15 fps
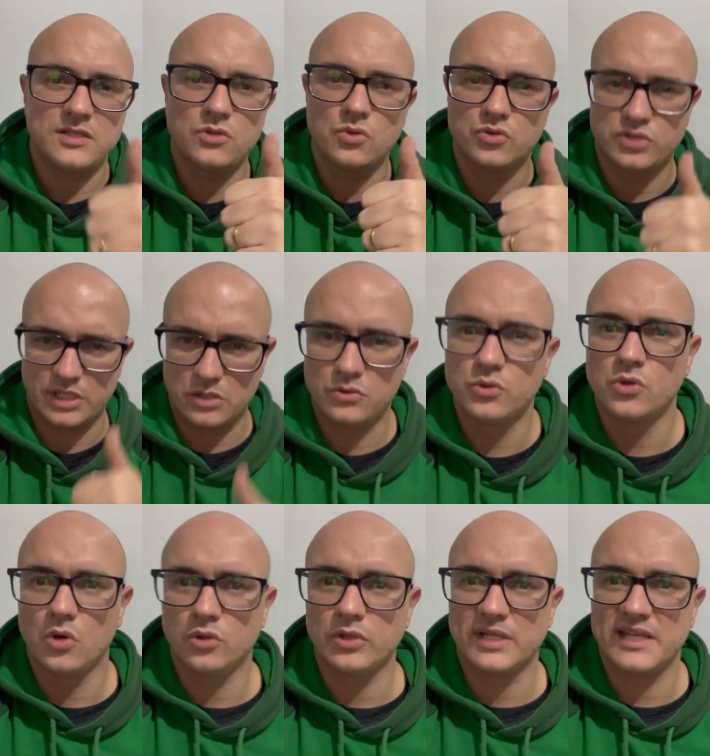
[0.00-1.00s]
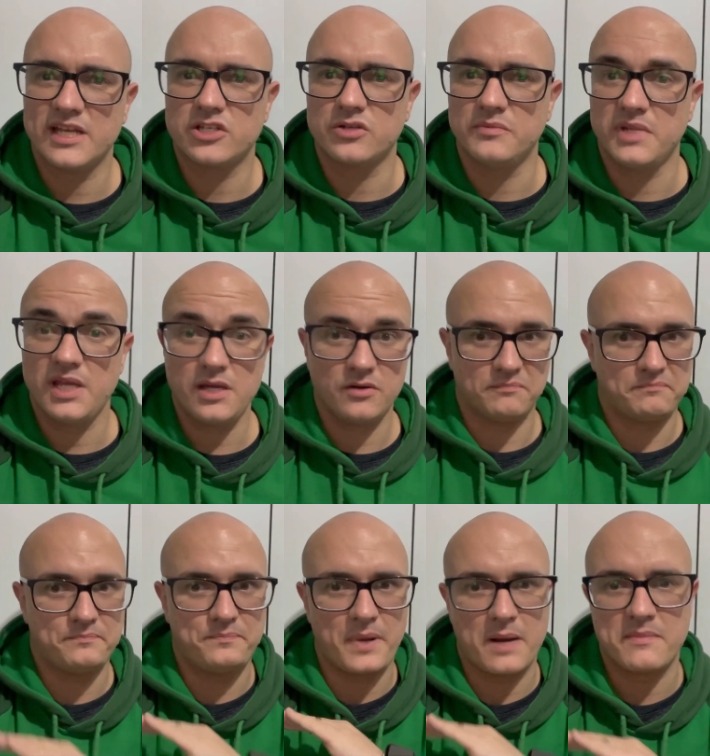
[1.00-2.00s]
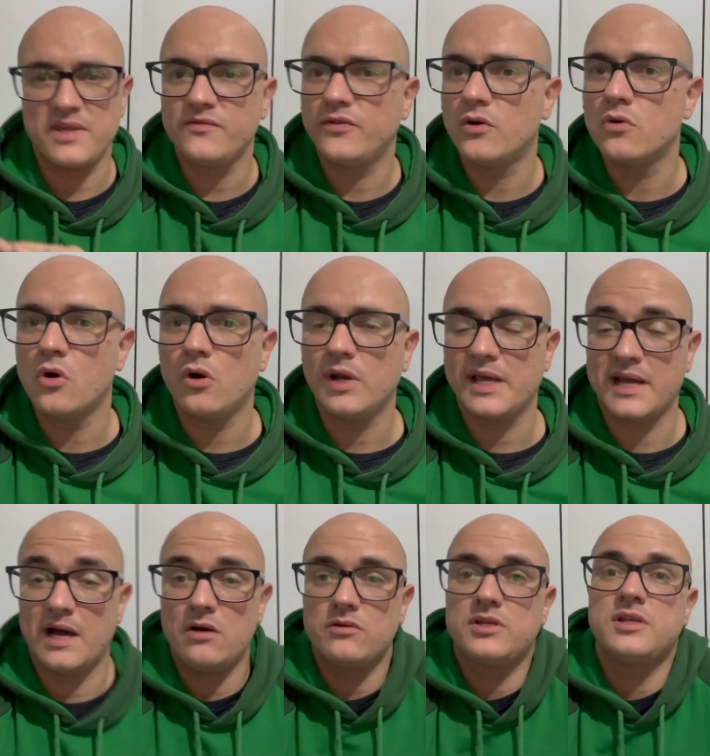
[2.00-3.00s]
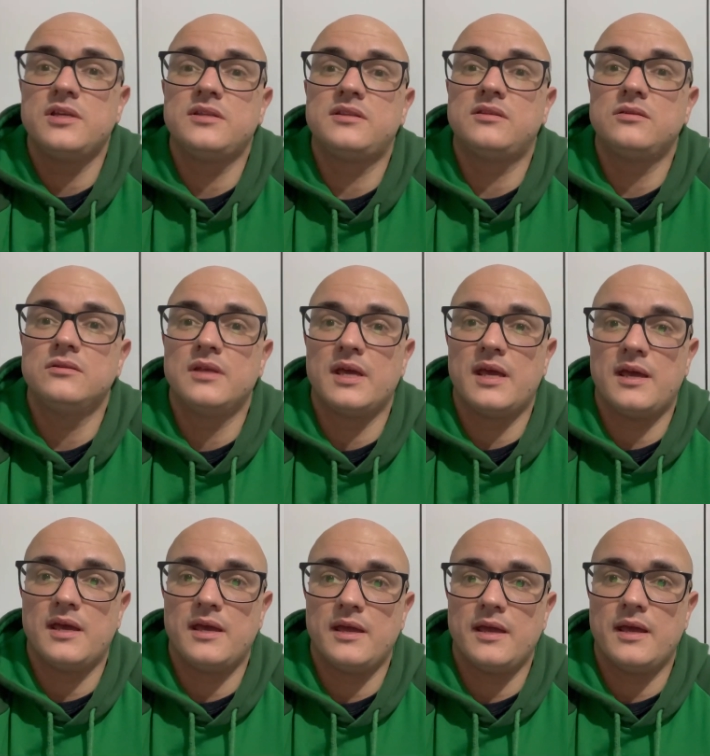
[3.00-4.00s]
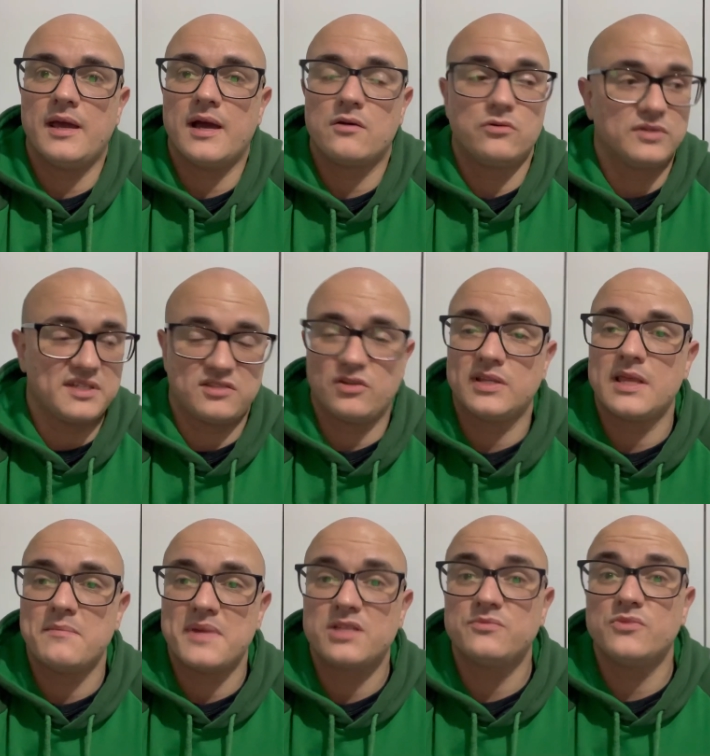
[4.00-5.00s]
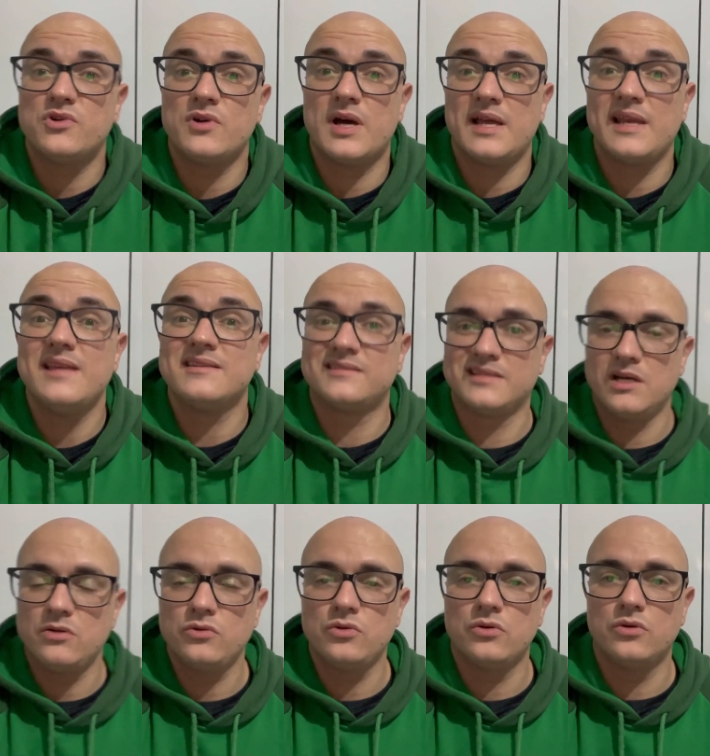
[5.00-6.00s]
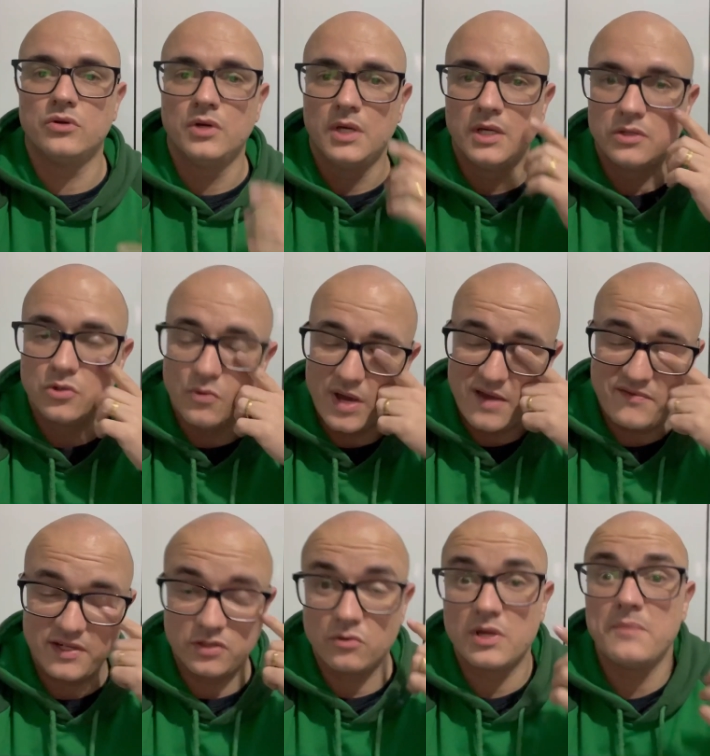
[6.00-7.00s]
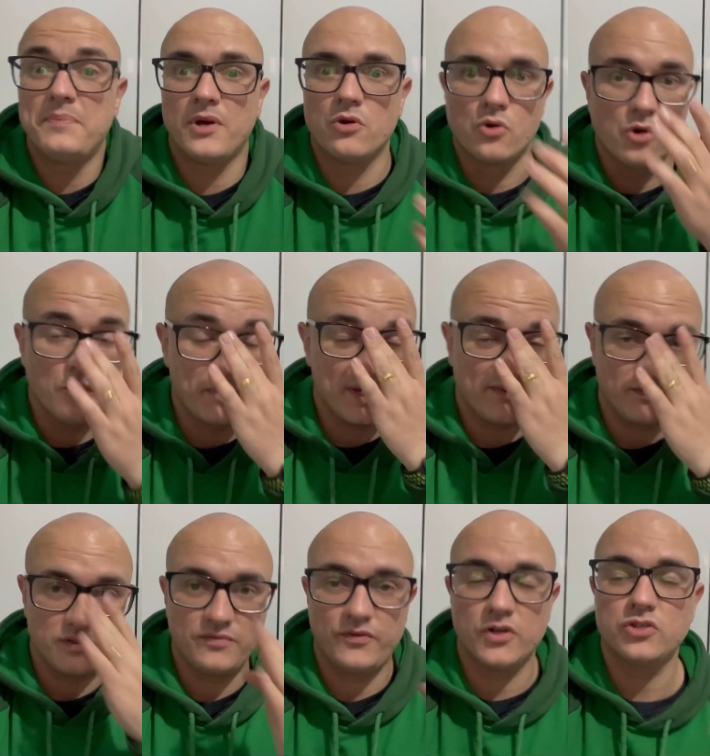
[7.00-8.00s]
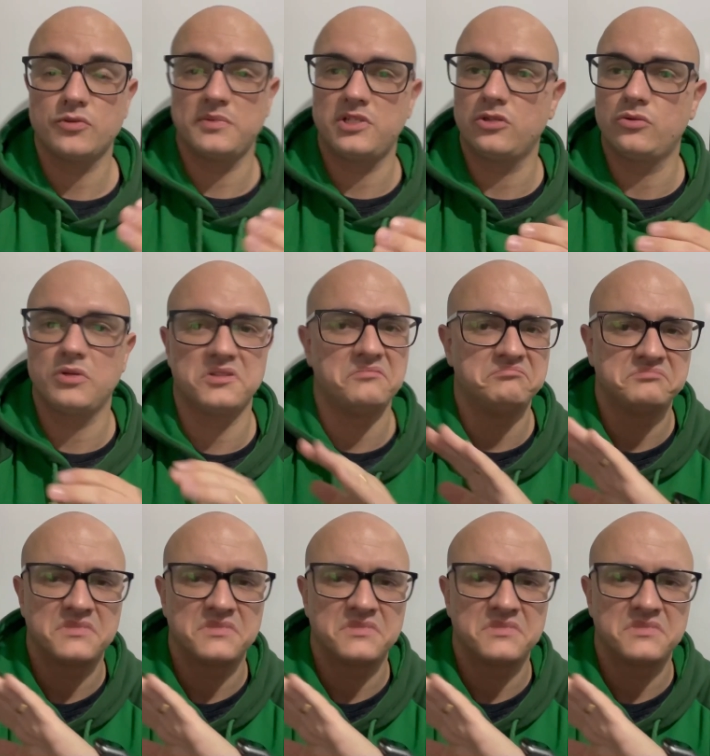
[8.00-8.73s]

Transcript: do segundo gol do Atlético Mineiro, para mim foi um gol legal que é, aconteceu até mesmo a lesão no, no Everton, que preocupa, e, e, foi substituído.